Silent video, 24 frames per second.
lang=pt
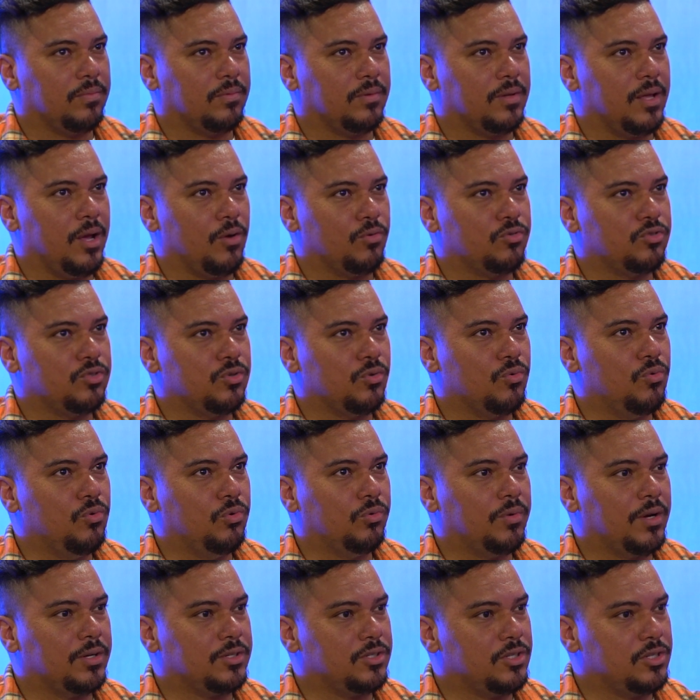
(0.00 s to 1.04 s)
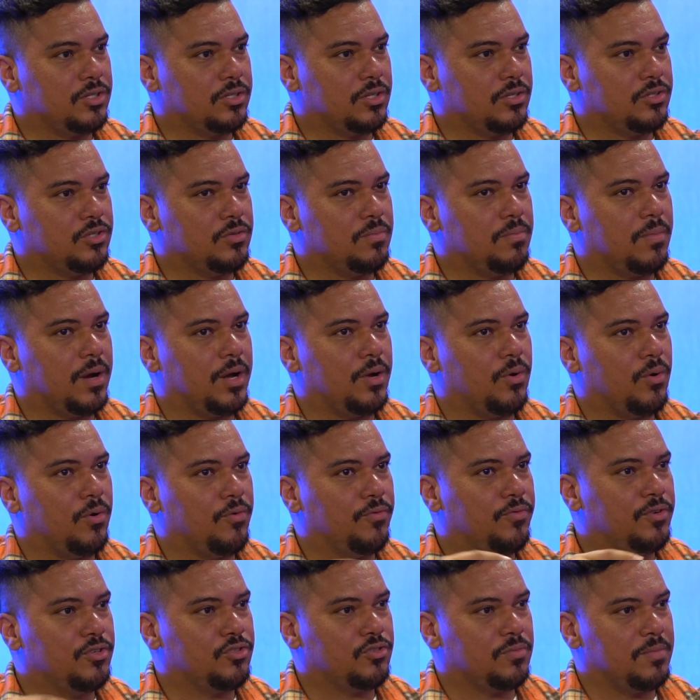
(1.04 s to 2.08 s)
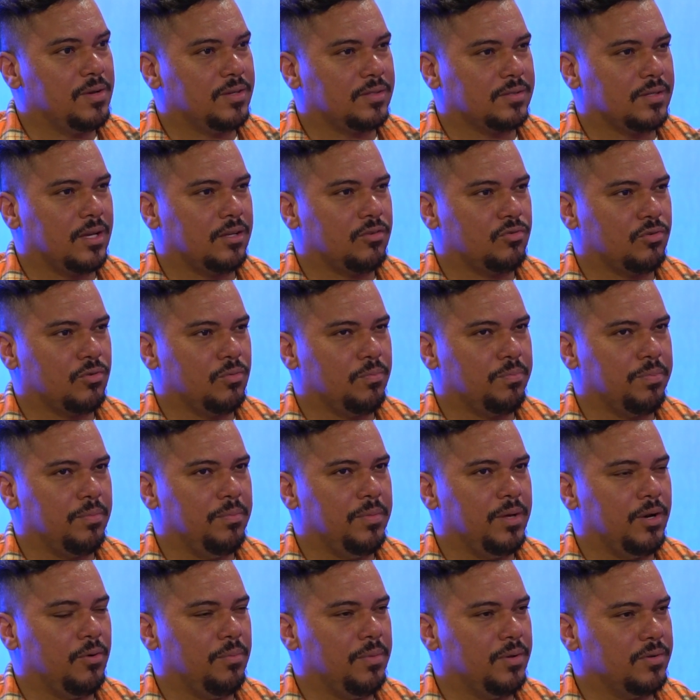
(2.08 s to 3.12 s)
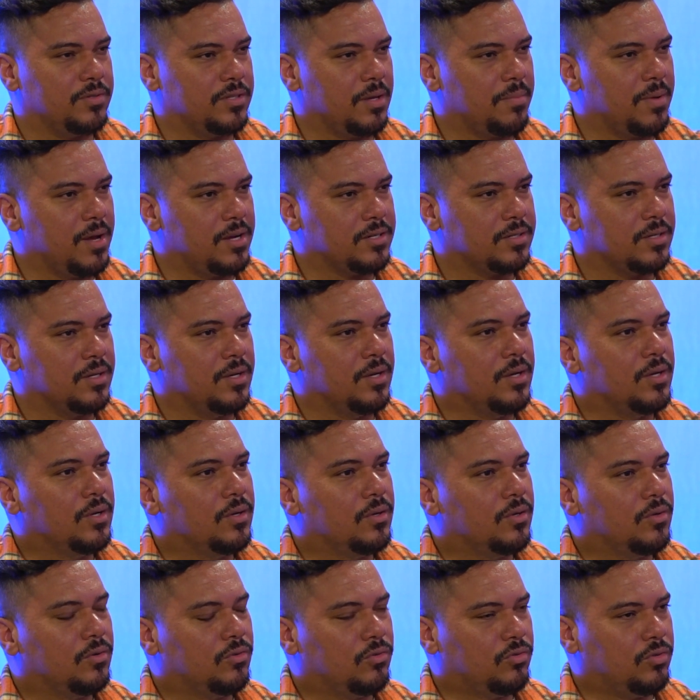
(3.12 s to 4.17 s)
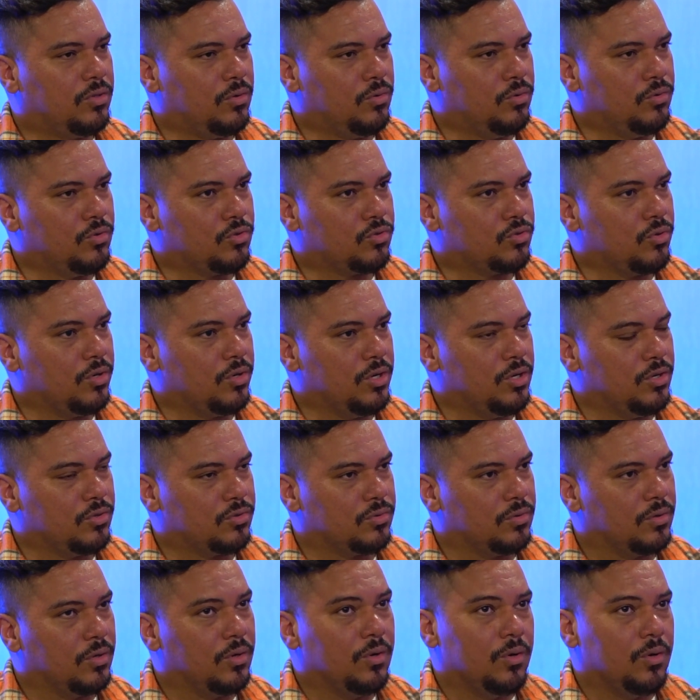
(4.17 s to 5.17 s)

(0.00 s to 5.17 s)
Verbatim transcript: é o segundo artista de maior ouvintes mensais, que o primeiro menos é mais, o segundo Sorriso.